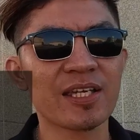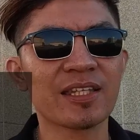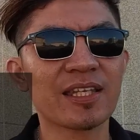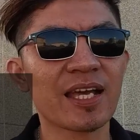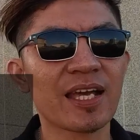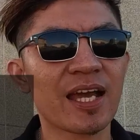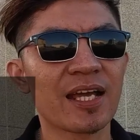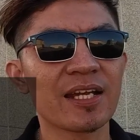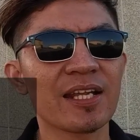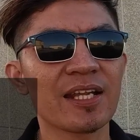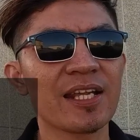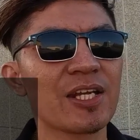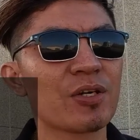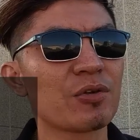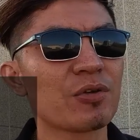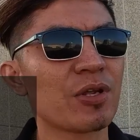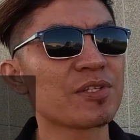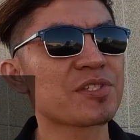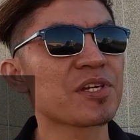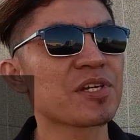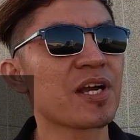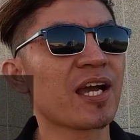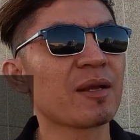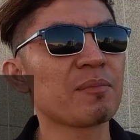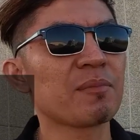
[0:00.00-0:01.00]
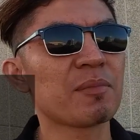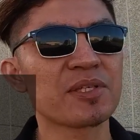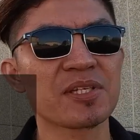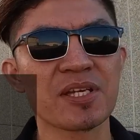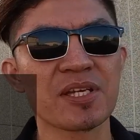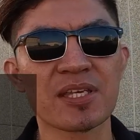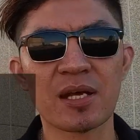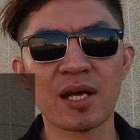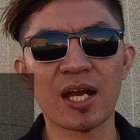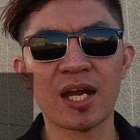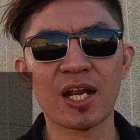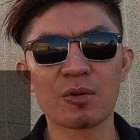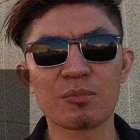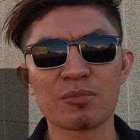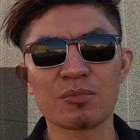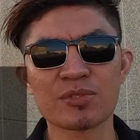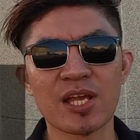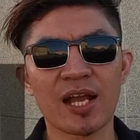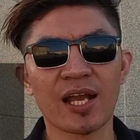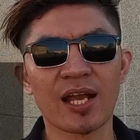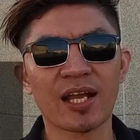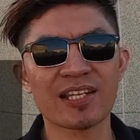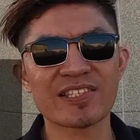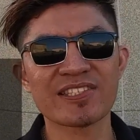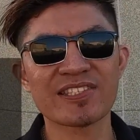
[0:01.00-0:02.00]
kita di Indonesia kan biasanya kalau
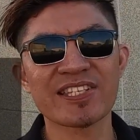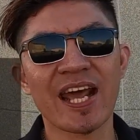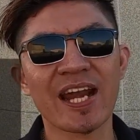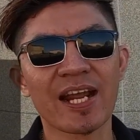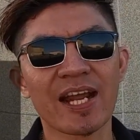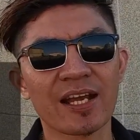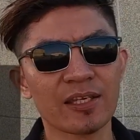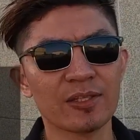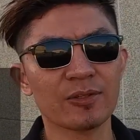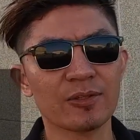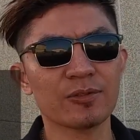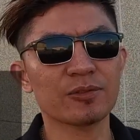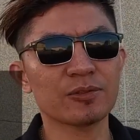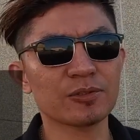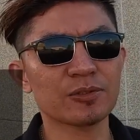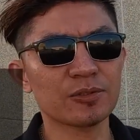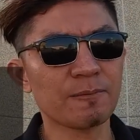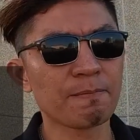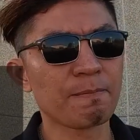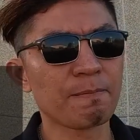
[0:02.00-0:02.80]
misalkan jarak itu